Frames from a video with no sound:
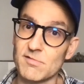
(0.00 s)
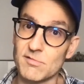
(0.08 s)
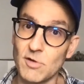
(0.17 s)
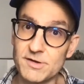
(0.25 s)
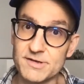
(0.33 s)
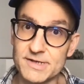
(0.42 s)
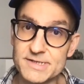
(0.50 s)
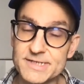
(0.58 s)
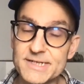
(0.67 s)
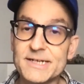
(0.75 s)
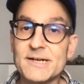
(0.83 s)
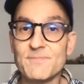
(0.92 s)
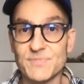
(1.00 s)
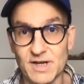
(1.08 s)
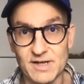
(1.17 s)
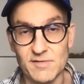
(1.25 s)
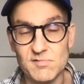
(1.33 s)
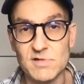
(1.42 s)
Sonntag, da
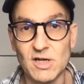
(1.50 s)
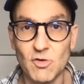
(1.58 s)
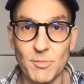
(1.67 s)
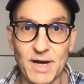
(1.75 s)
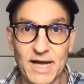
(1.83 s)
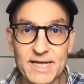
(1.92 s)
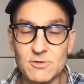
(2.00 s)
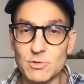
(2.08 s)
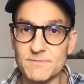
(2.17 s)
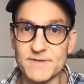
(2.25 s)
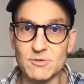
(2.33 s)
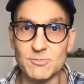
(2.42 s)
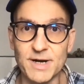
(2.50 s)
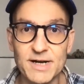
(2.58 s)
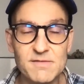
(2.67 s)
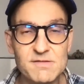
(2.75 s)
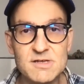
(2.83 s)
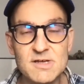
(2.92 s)
kannst du gerne nochmal reinhören, wenn du
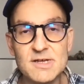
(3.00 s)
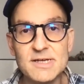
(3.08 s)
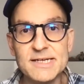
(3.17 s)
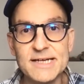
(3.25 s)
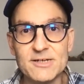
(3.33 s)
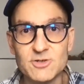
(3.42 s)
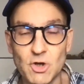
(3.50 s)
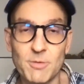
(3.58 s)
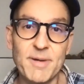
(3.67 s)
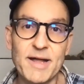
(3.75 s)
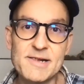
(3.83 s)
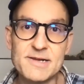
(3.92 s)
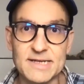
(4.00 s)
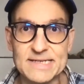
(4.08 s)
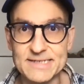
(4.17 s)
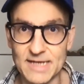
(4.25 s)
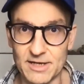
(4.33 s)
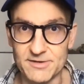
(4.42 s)
magst, schon mal
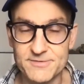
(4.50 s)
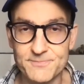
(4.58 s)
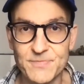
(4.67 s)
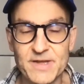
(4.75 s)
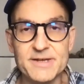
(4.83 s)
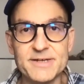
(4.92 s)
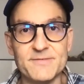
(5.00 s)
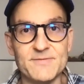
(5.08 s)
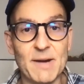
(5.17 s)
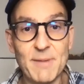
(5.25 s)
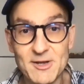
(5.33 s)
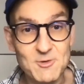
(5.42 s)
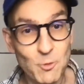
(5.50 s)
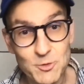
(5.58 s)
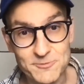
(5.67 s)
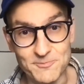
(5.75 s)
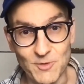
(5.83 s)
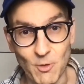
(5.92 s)
genannt. Wir haben einen
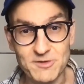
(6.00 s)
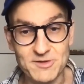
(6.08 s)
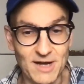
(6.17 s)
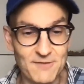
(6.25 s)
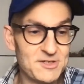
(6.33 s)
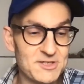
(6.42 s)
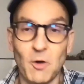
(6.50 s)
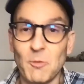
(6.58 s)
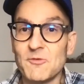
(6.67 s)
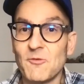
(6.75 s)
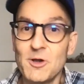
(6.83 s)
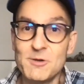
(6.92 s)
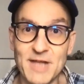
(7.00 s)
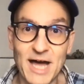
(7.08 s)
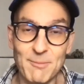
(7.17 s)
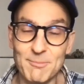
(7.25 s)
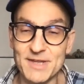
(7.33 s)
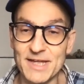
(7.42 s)
Kunden. Heute darf ich ihn auch mit vollem
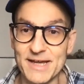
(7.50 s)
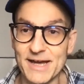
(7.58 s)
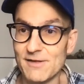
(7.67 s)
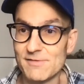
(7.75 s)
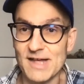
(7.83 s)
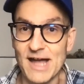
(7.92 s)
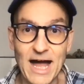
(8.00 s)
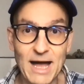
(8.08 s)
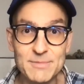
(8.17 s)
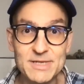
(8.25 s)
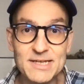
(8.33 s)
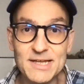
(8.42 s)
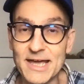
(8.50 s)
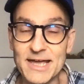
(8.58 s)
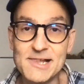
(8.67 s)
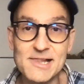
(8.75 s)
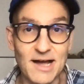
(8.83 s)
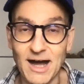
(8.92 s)
Namen nennen. Er heißt Armin
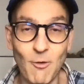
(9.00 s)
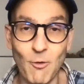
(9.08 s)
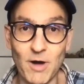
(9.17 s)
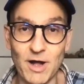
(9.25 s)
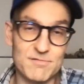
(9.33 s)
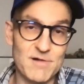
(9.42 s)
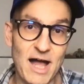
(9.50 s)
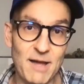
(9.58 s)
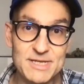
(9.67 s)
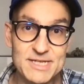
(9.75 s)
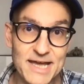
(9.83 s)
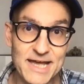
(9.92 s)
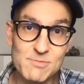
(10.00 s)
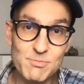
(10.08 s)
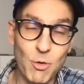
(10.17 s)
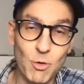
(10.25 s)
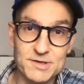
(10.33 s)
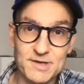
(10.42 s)
L. Rau, also Armin L.
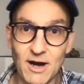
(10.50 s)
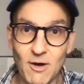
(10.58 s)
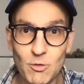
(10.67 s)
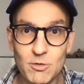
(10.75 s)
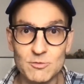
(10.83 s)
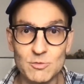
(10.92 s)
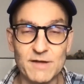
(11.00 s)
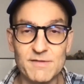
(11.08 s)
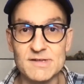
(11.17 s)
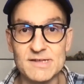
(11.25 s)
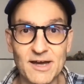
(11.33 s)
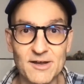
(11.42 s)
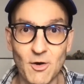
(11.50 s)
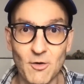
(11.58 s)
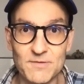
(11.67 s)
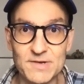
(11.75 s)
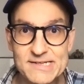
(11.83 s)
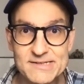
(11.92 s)
Rau. Du kannst ihn gerne
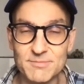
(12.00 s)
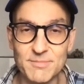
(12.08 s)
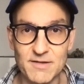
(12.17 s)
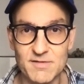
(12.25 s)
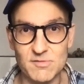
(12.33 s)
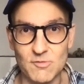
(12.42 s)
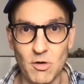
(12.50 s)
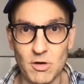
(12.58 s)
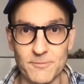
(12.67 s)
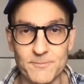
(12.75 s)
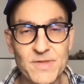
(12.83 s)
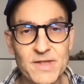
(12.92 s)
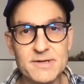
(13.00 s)
auf LinkedIn mal stalken.